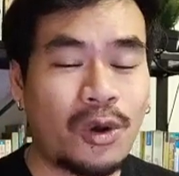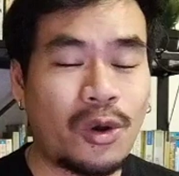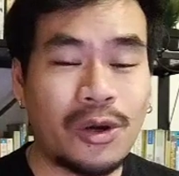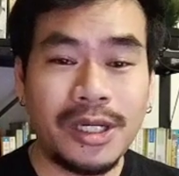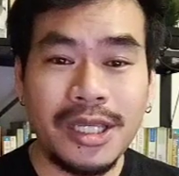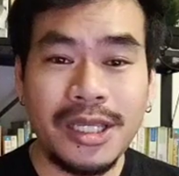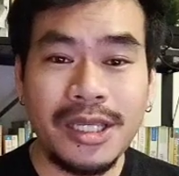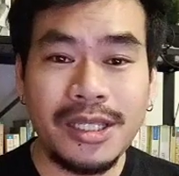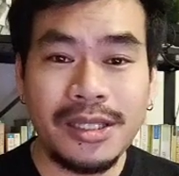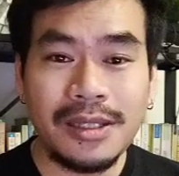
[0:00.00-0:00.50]
ค
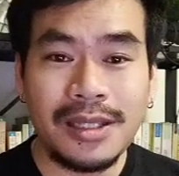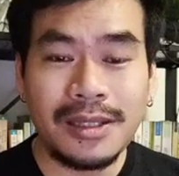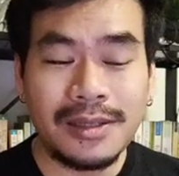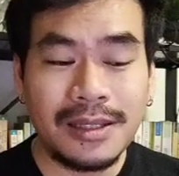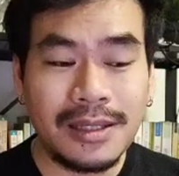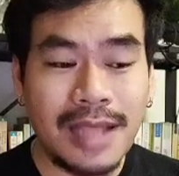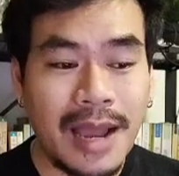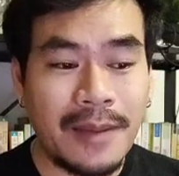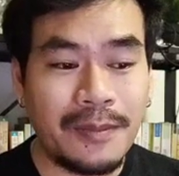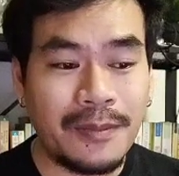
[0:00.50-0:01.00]
นนี้
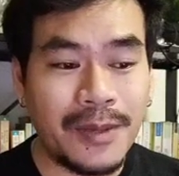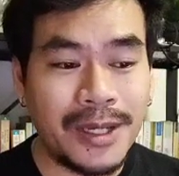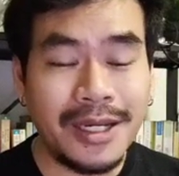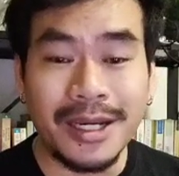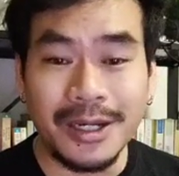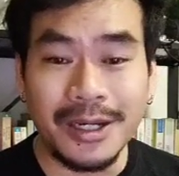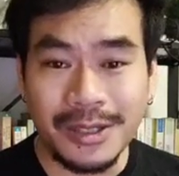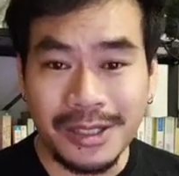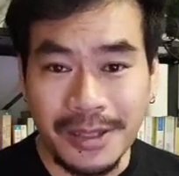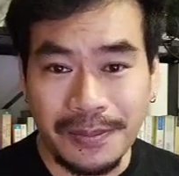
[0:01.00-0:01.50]
ทำให้
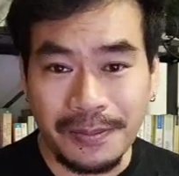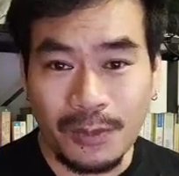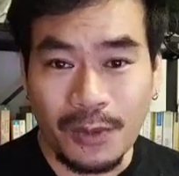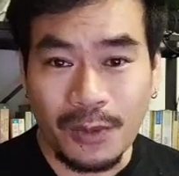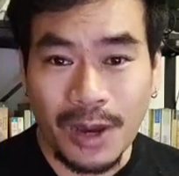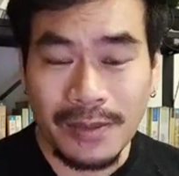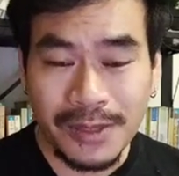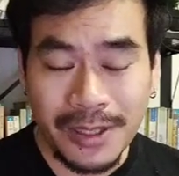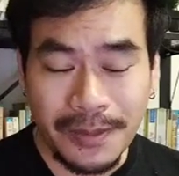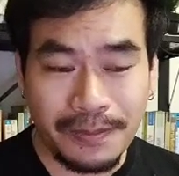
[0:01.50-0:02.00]
เกิดเจ็บ
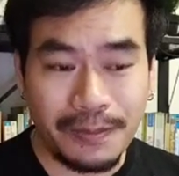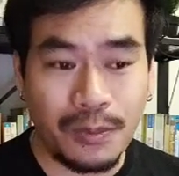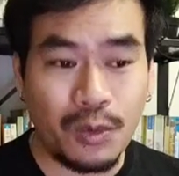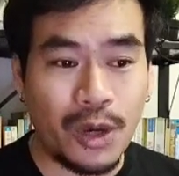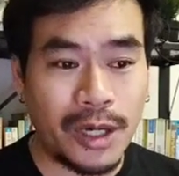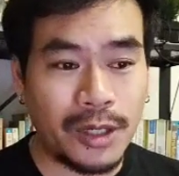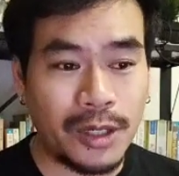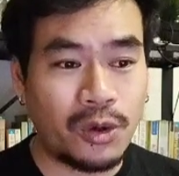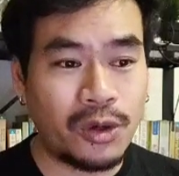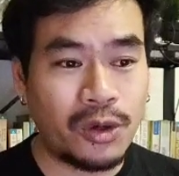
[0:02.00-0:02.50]
ความเจ็บ
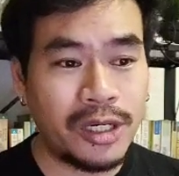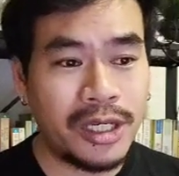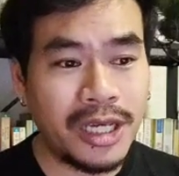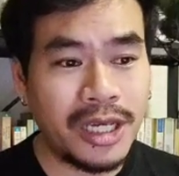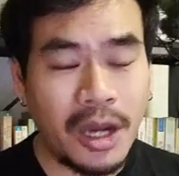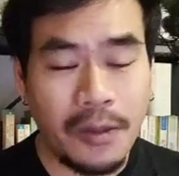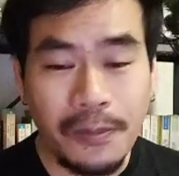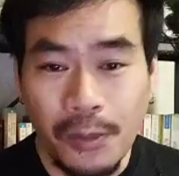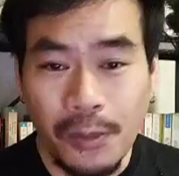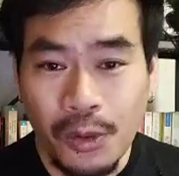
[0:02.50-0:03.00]
ปวด คน
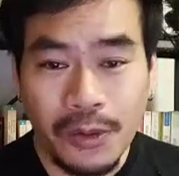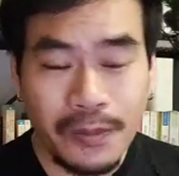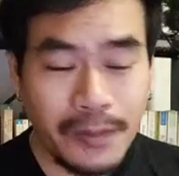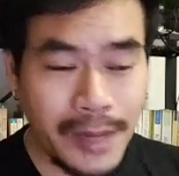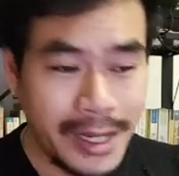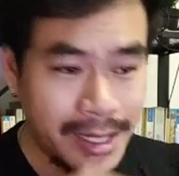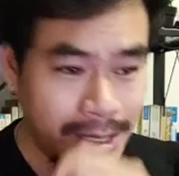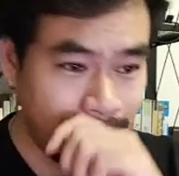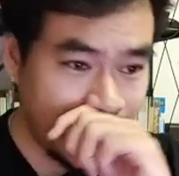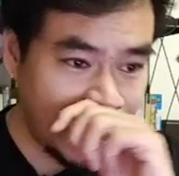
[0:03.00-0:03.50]
นี้เขาพูด
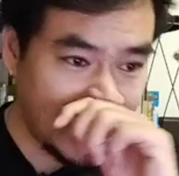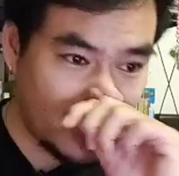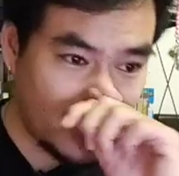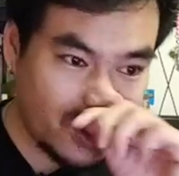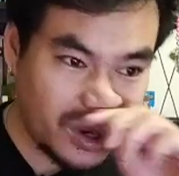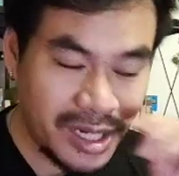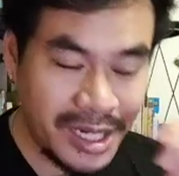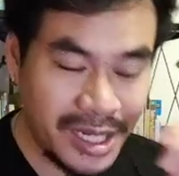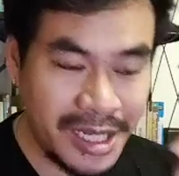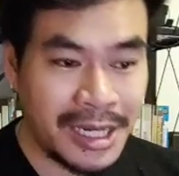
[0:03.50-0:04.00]
ไม่ดี
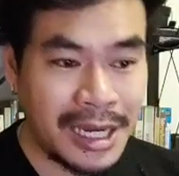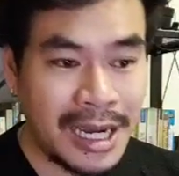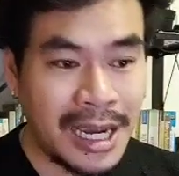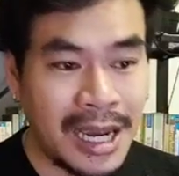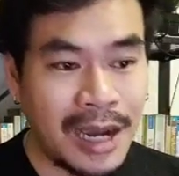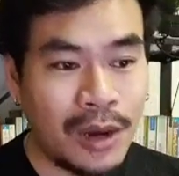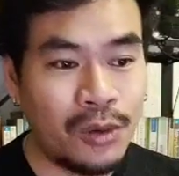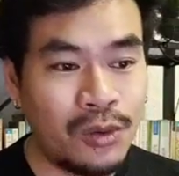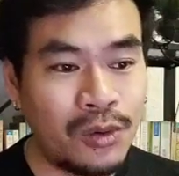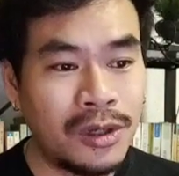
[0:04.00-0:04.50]
คนนี้
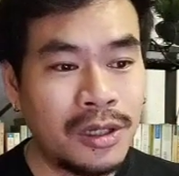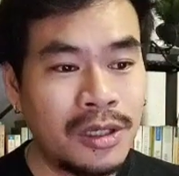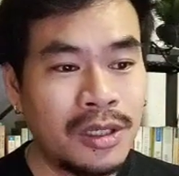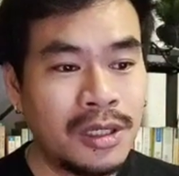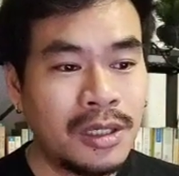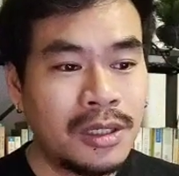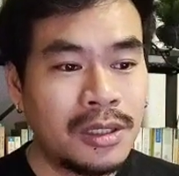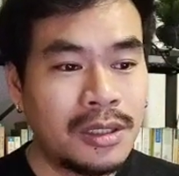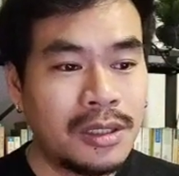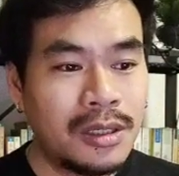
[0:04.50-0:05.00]
เขา
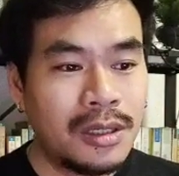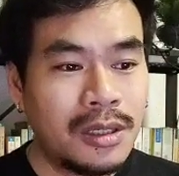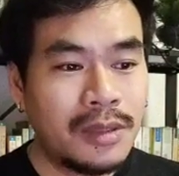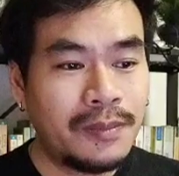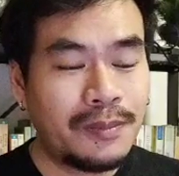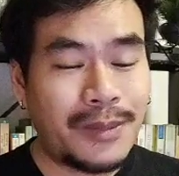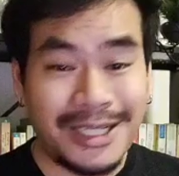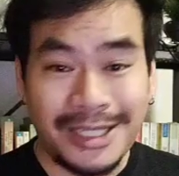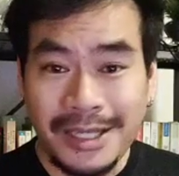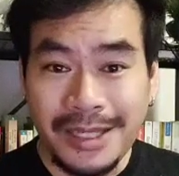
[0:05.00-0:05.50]

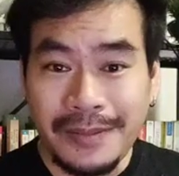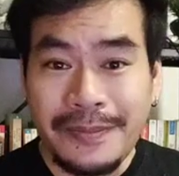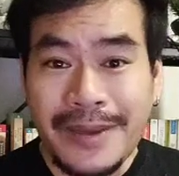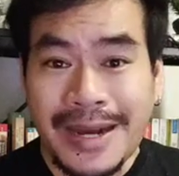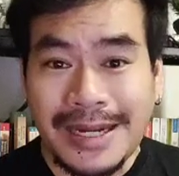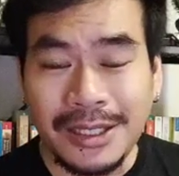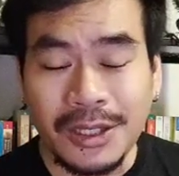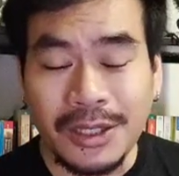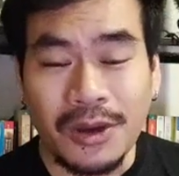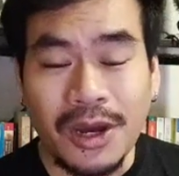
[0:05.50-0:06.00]
ปฏิ
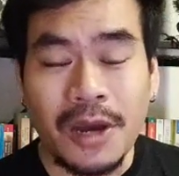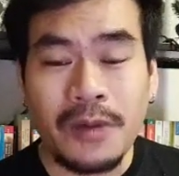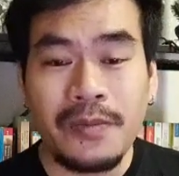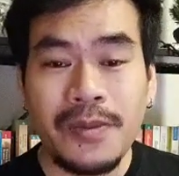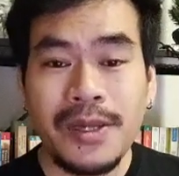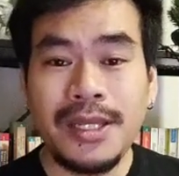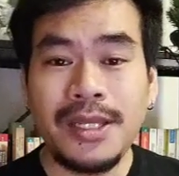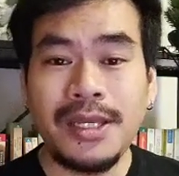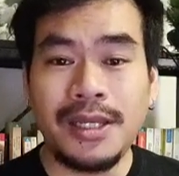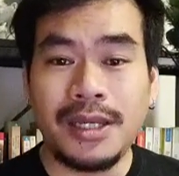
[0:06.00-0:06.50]
บัติต่อเขา
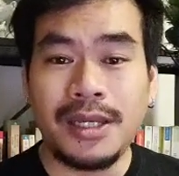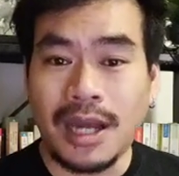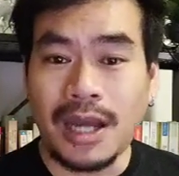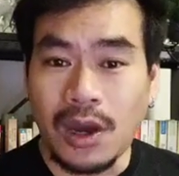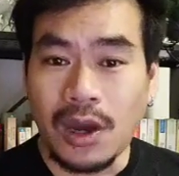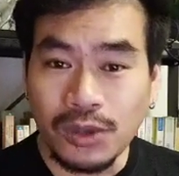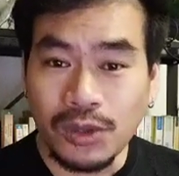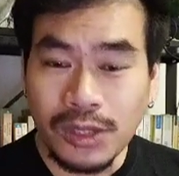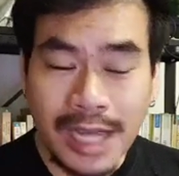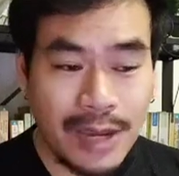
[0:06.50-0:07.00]
ไม่ดี
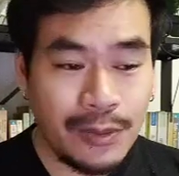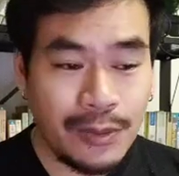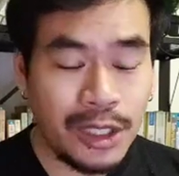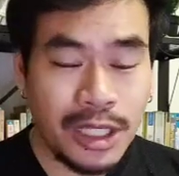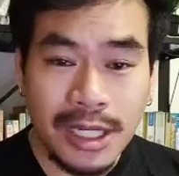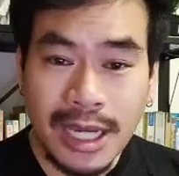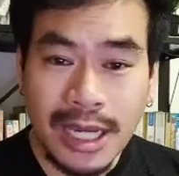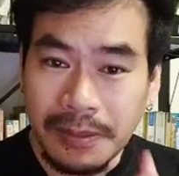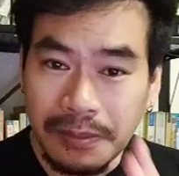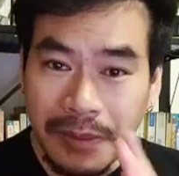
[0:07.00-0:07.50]
เขาใช้
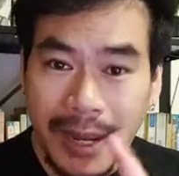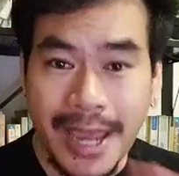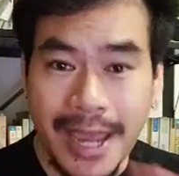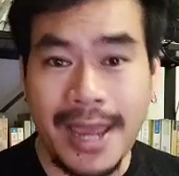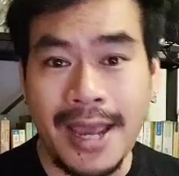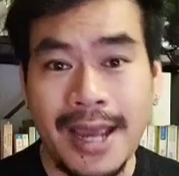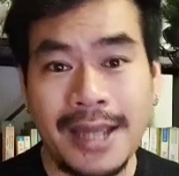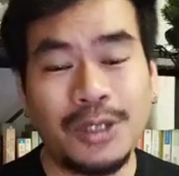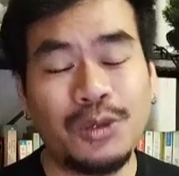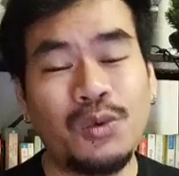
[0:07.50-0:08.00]
วิธีการ
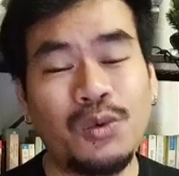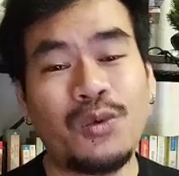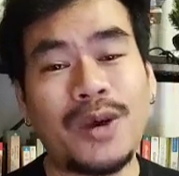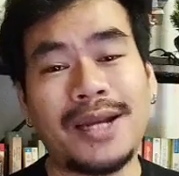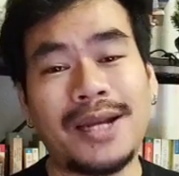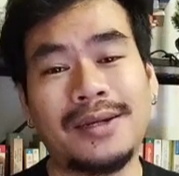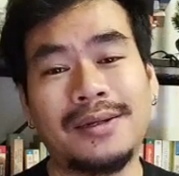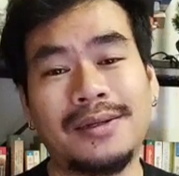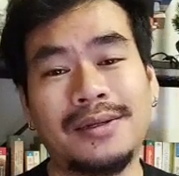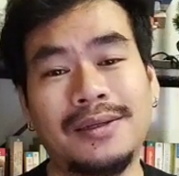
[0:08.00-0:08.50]
แผ่ให้ทุก
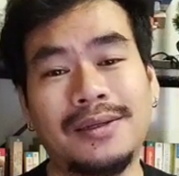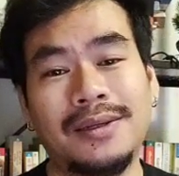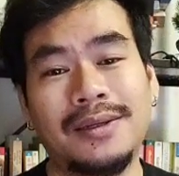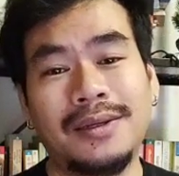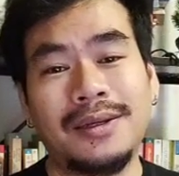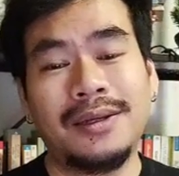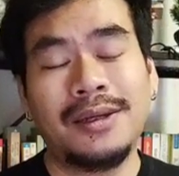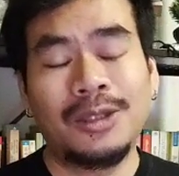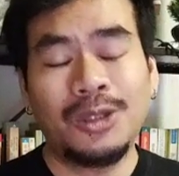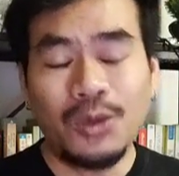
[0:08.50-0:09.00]
วัน
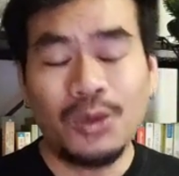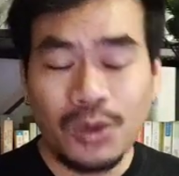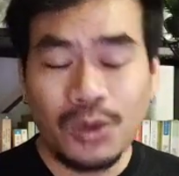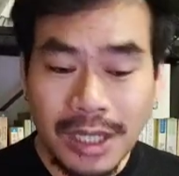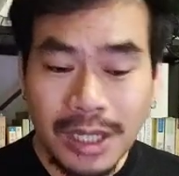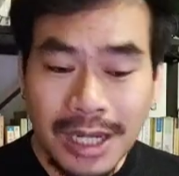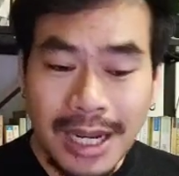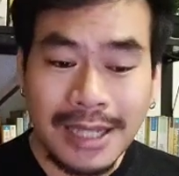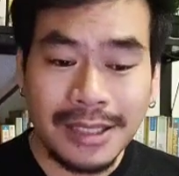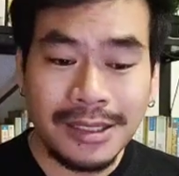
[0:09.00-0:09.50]
ทุก
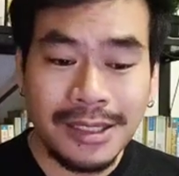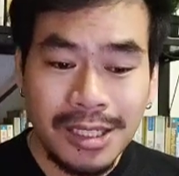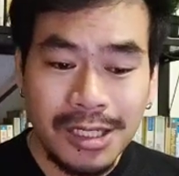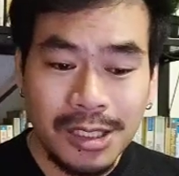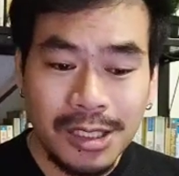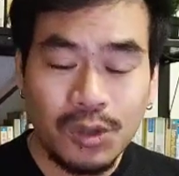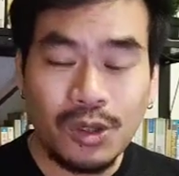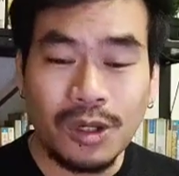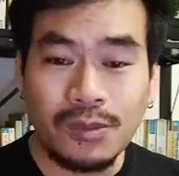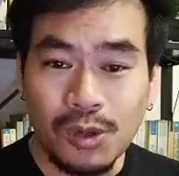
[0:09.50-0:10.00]
ครั้งที่
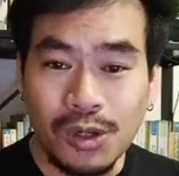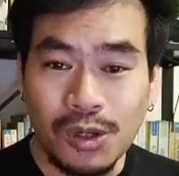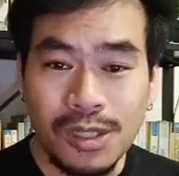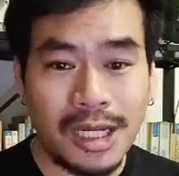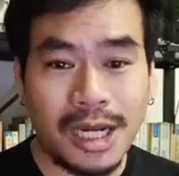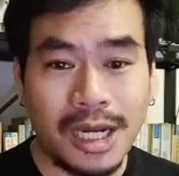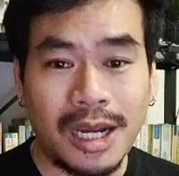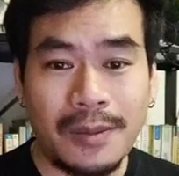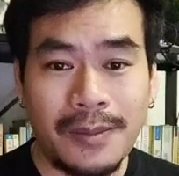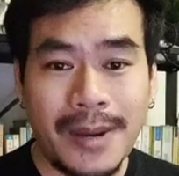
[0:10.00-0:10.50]
สวดมน
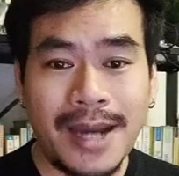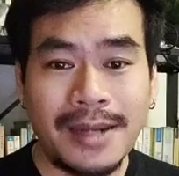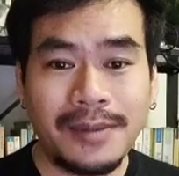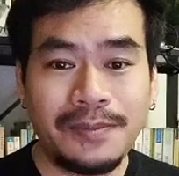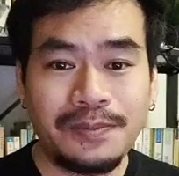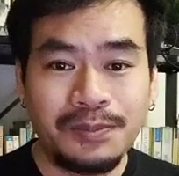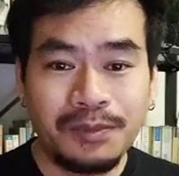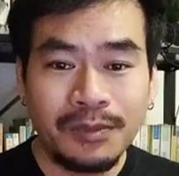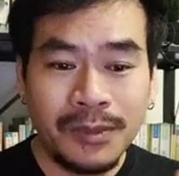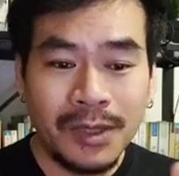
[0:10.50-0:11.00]
ต์จักรพรร
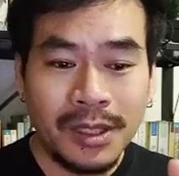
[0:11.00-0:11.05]
ดิ